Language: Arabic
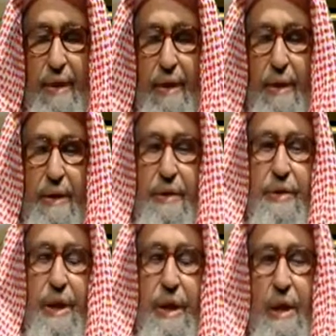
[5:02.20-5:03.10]
فإن
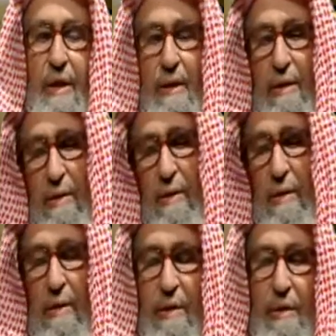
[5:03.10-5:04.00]
الإنسان
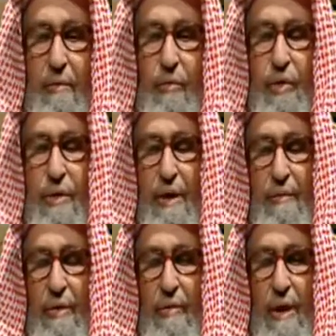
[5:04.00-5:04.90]

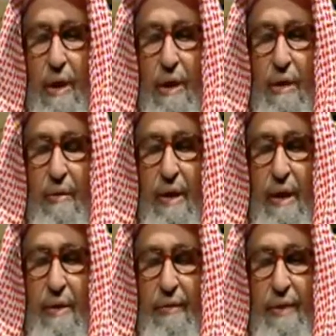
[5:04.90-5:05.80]
مؤتمن على
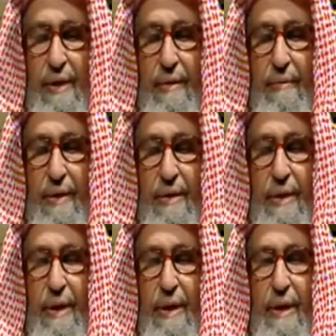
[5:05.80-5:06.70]
ما في
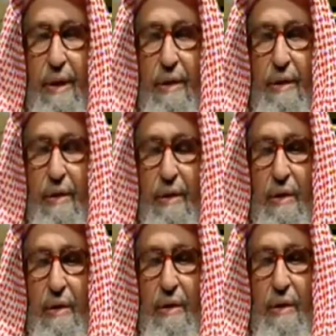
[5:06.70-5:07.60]
ذمته
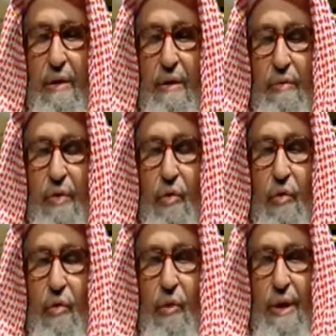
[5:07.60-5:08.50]
من
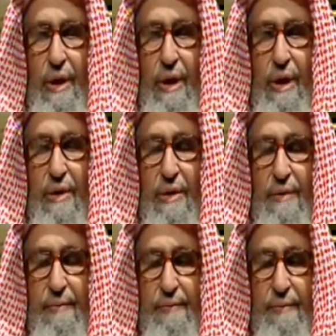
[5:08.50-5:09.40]
حقوق الناس